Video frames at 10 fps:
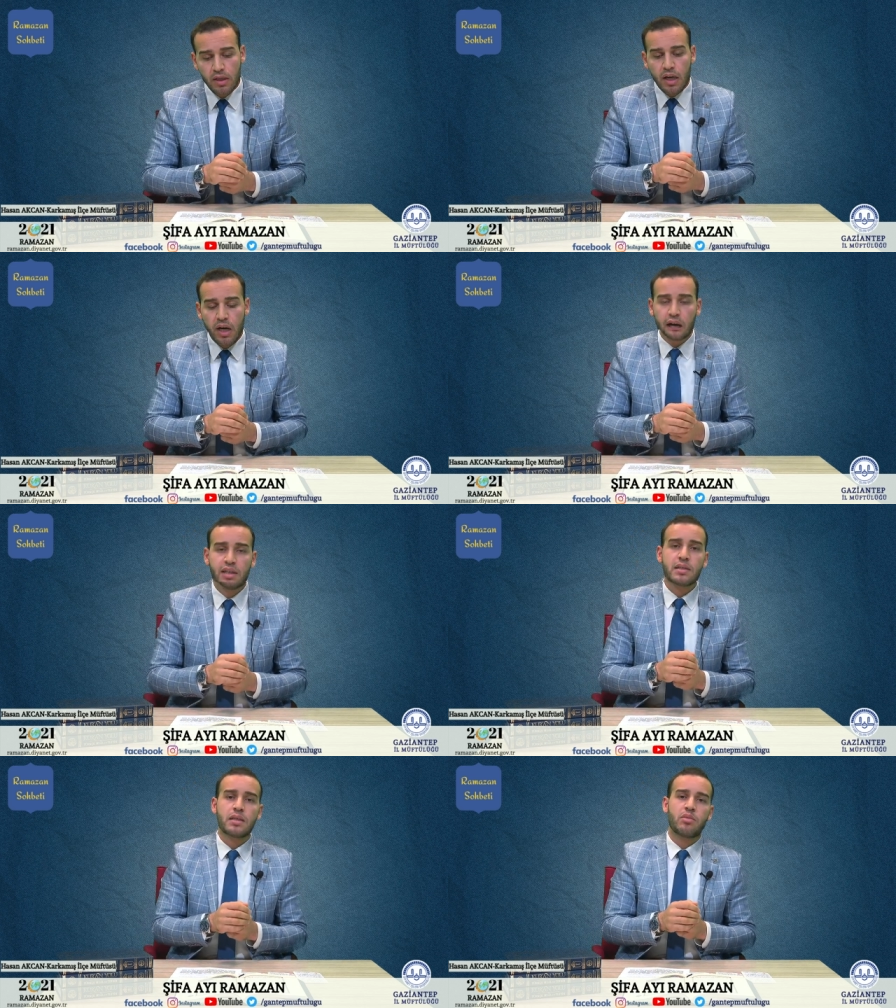Aynı
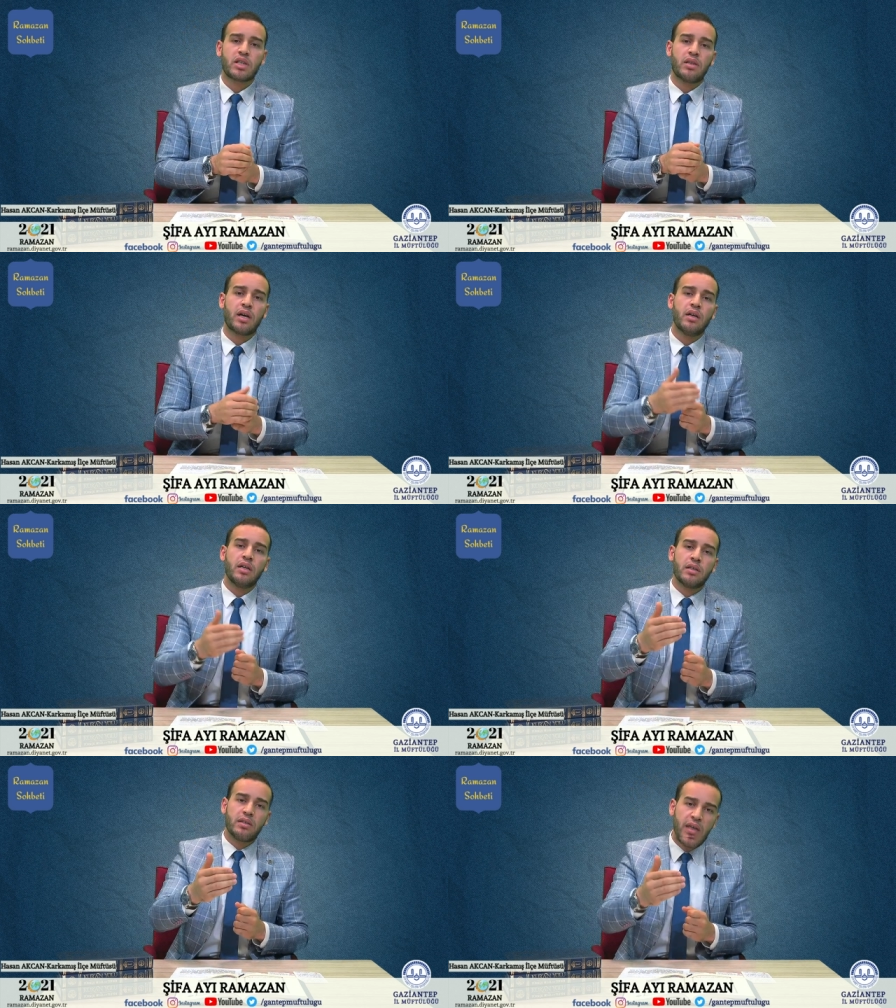zamanda
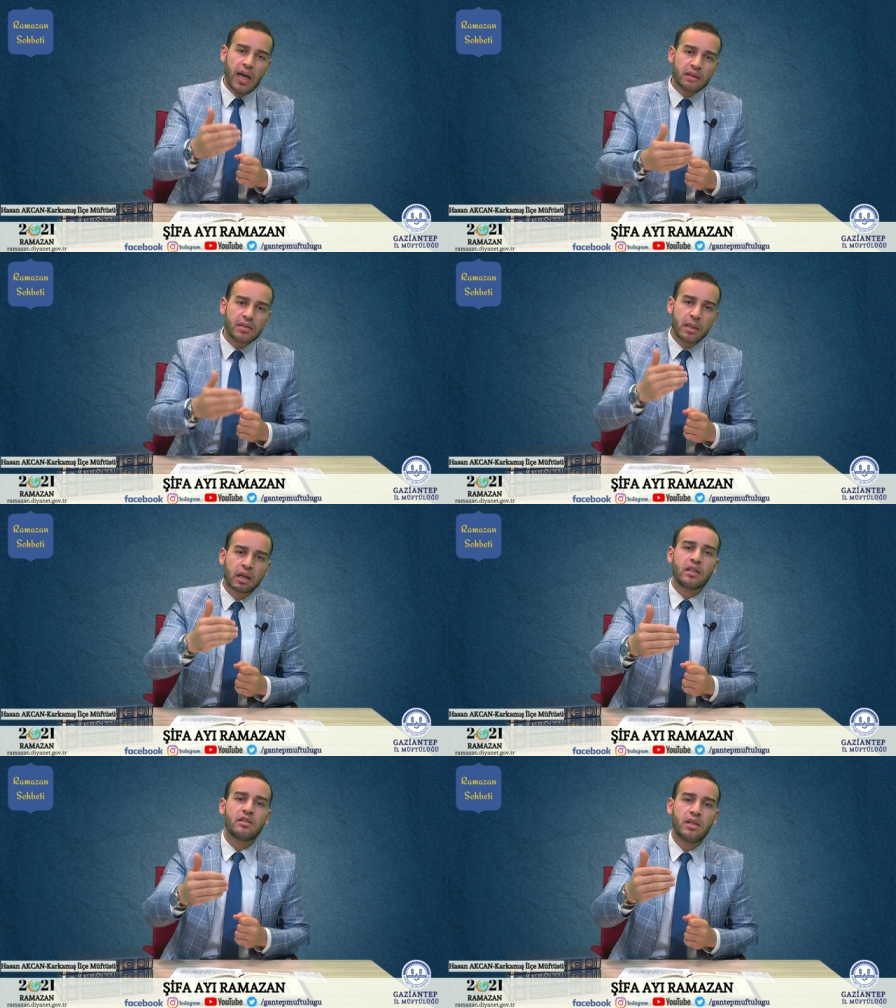kar
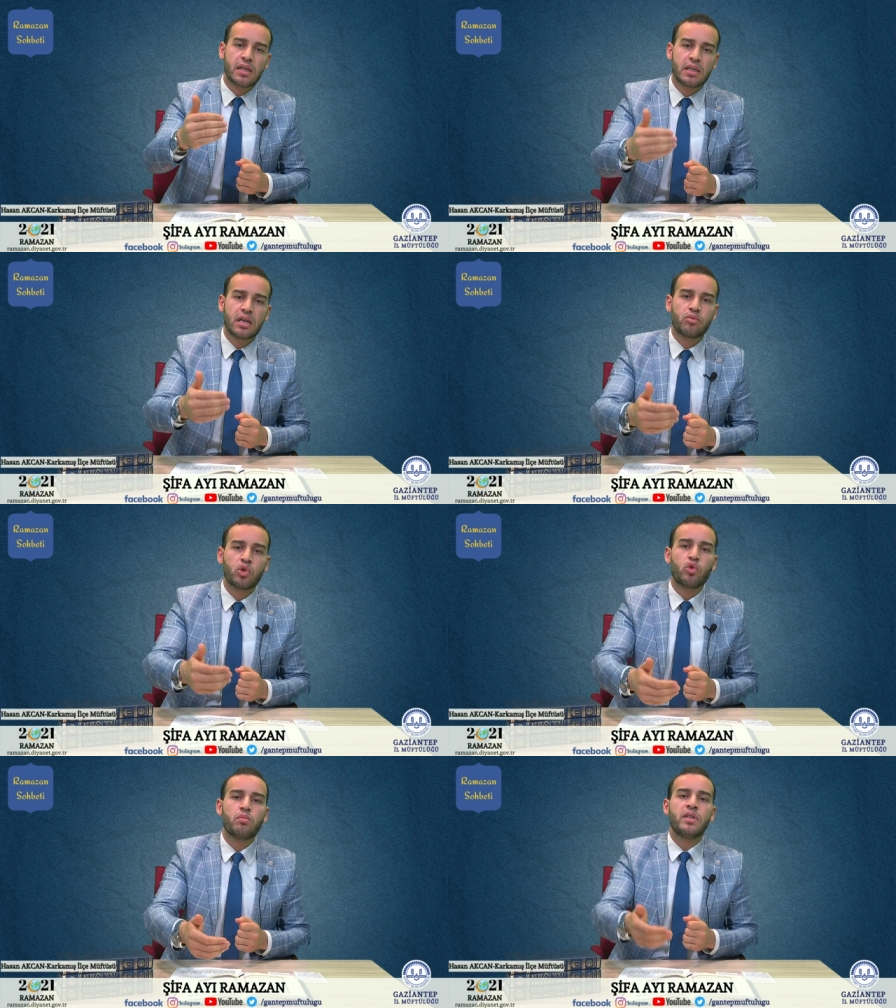zarar hesabı
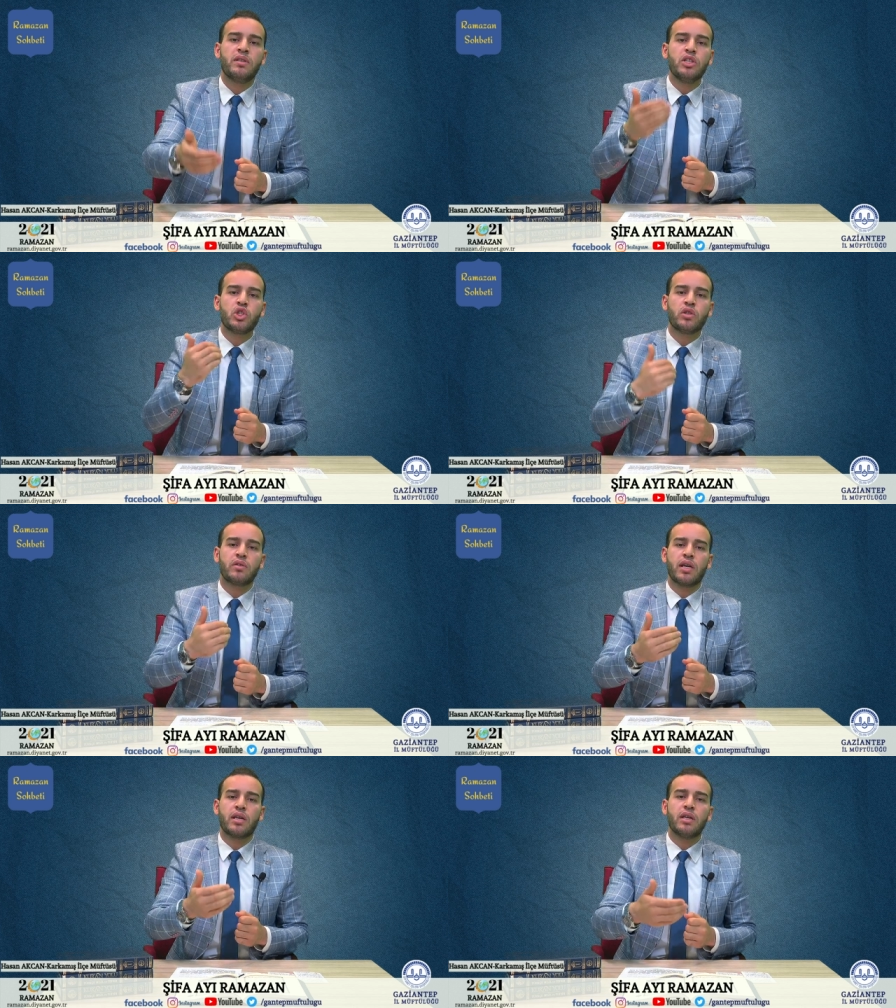gütmediğin için
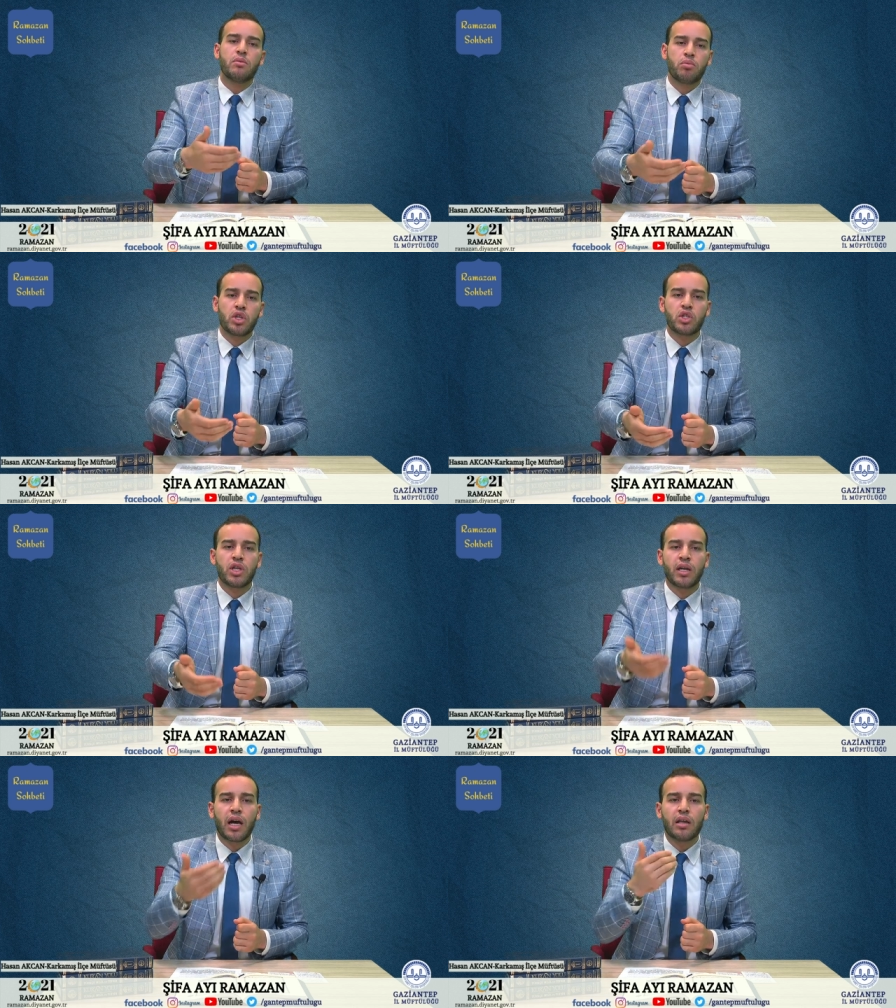de bir
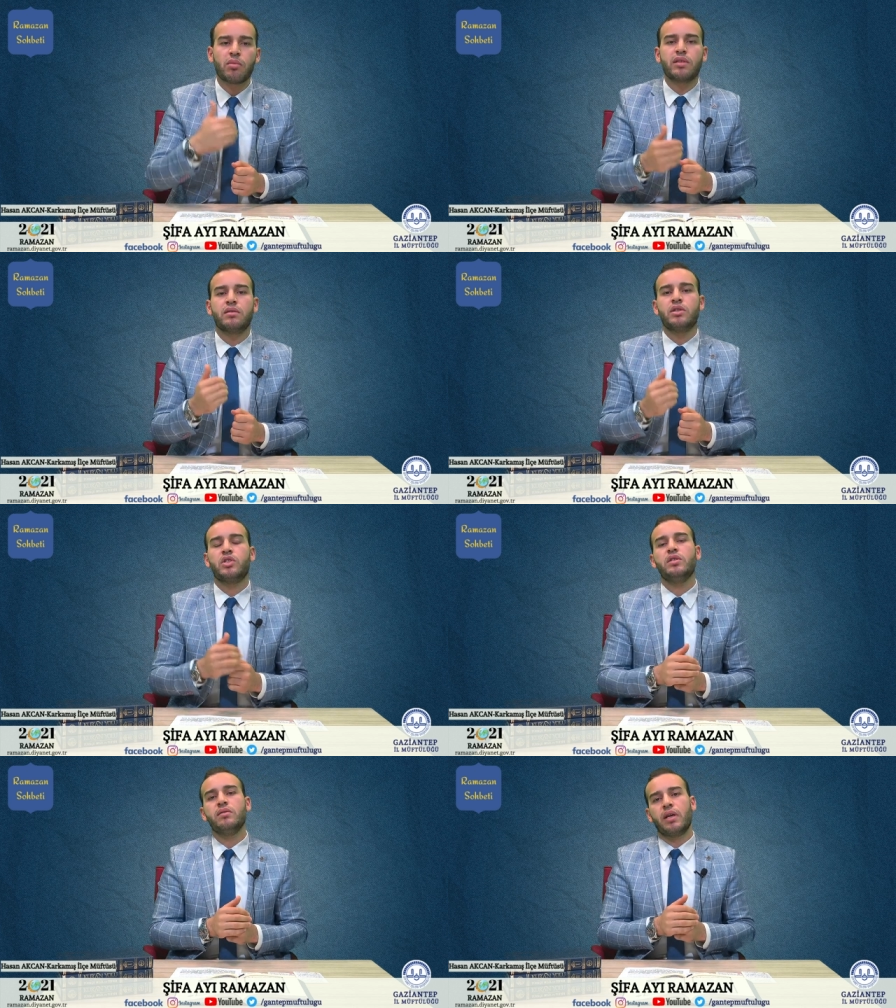şey almadığın
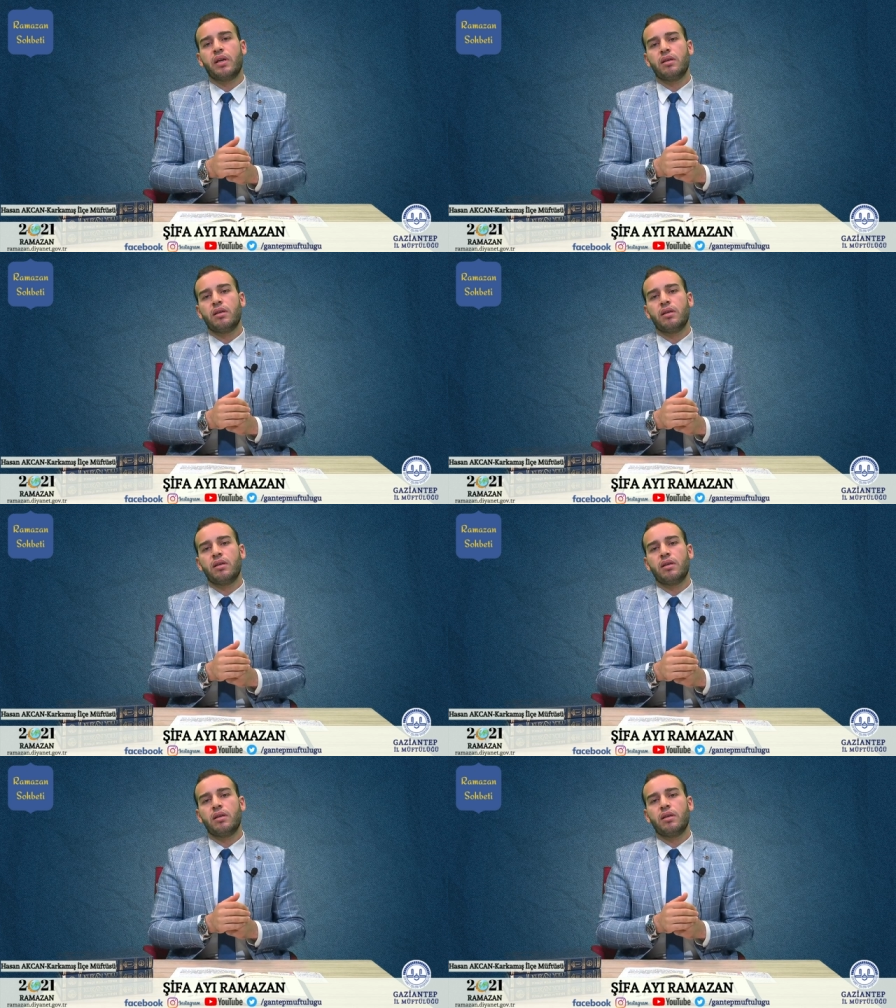için de